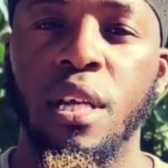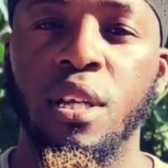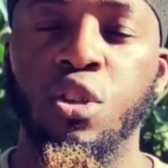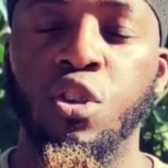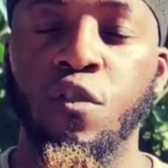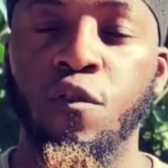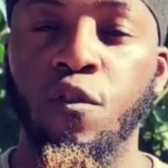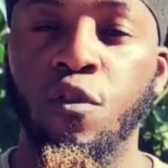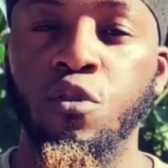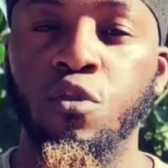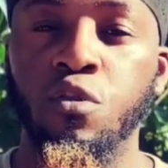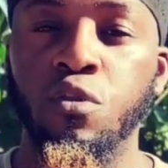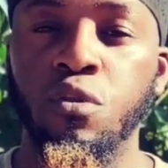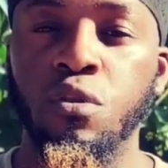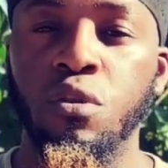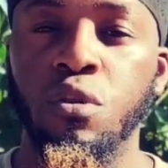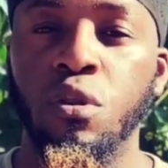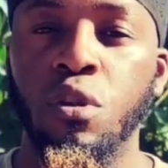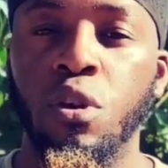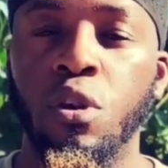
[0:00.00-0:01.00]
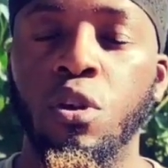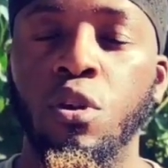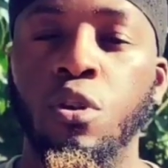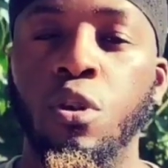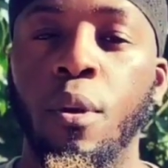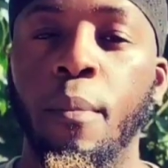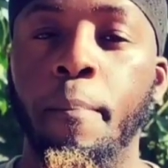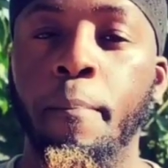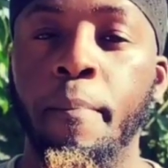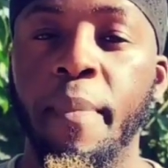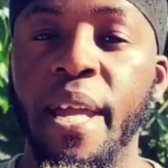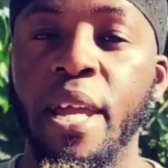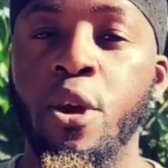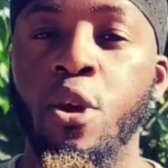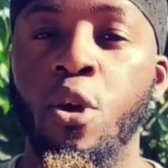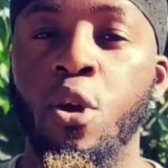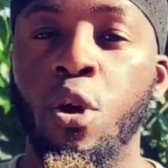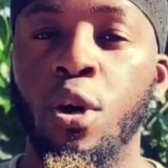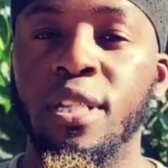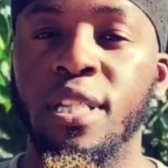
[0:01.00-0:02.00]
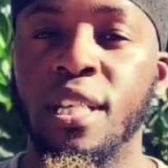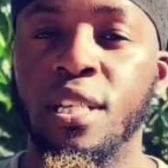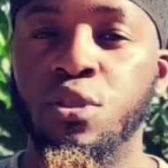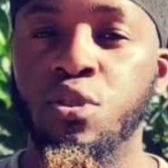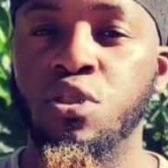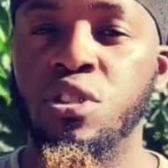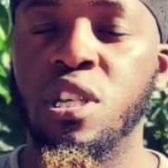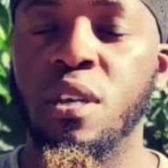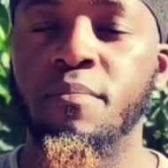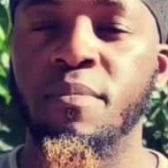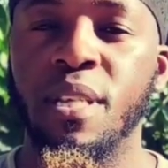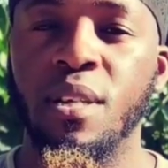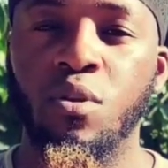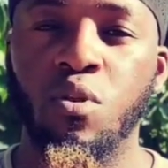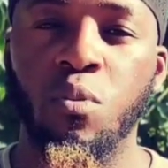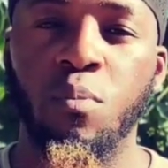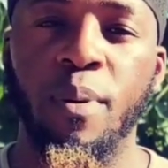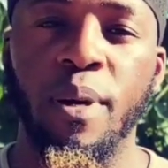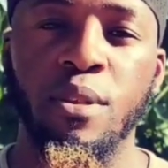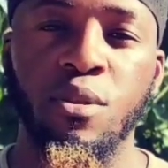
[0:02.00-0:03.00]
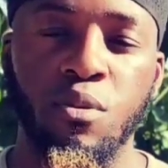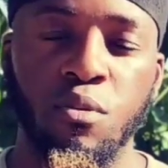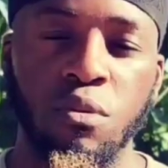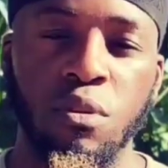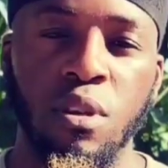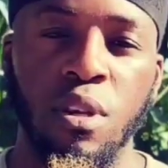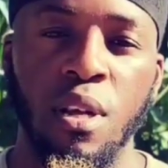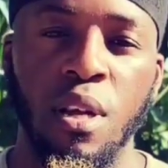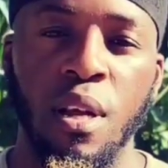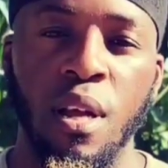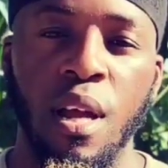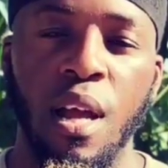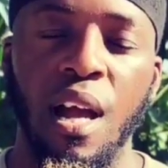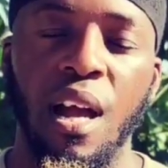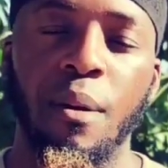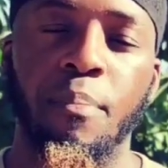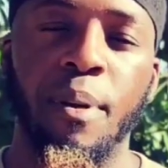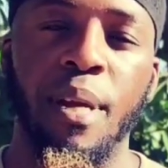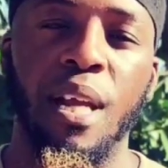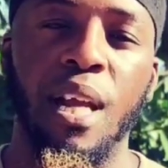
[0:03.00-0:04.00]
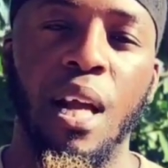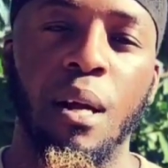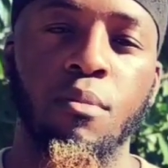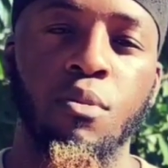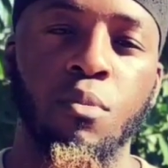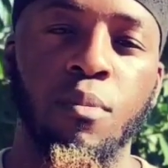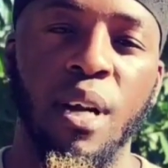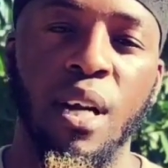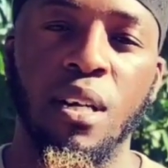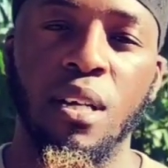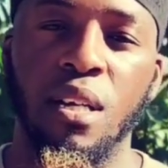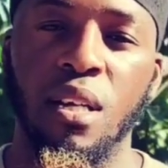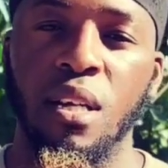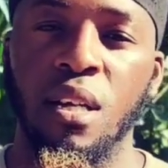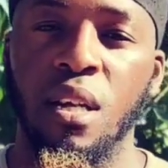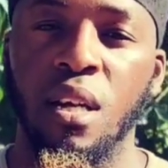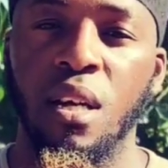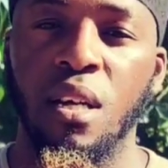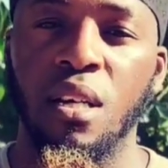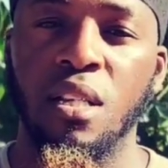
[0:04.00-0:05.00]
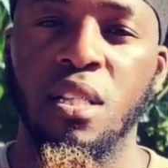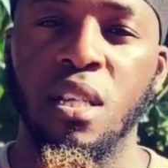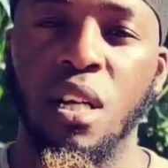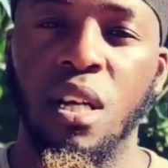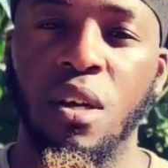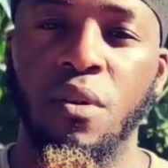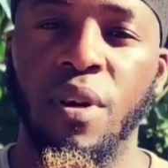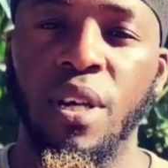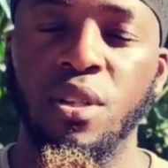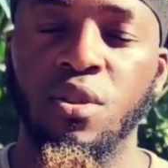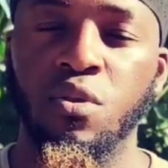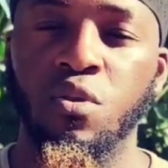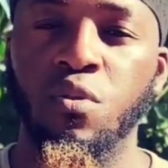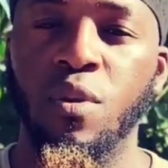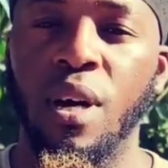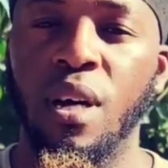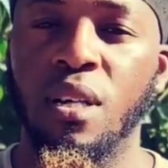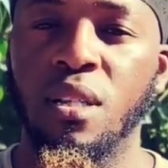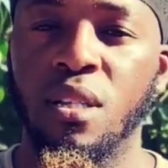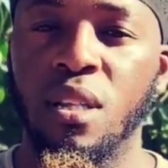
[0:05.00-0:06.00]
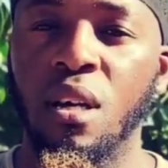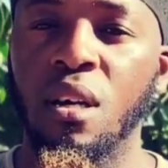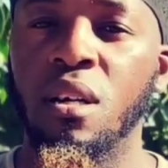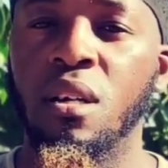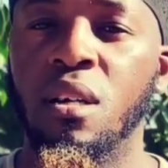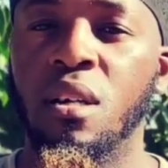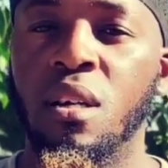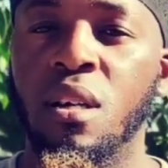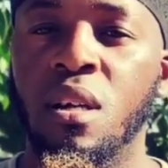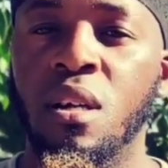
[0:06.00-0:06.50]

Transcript: est devenu le meilleur des deuxièmes des compagnons après Abu Bakr anhu arda.